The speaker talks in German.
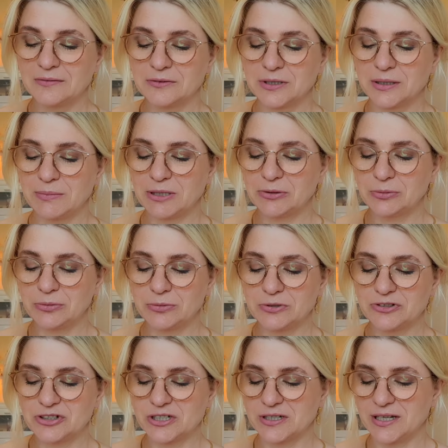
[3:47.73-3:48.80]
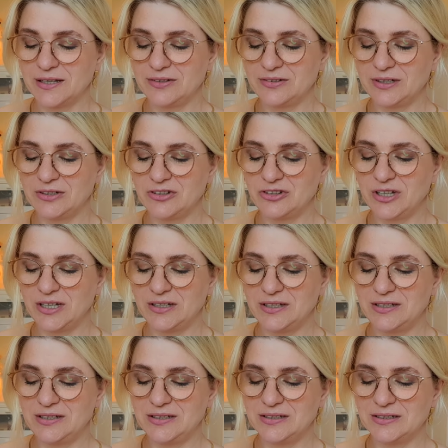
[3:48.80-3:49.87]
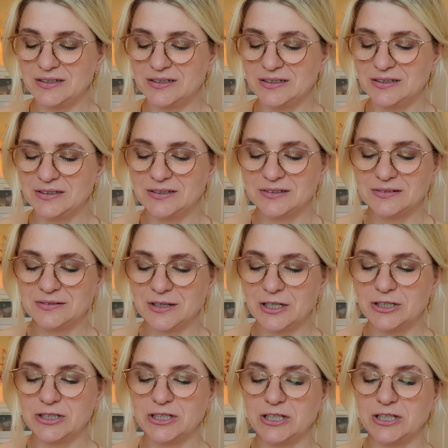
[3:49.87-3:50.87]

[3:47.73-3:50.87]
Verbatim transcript: dermatologisch getestet steht hier eine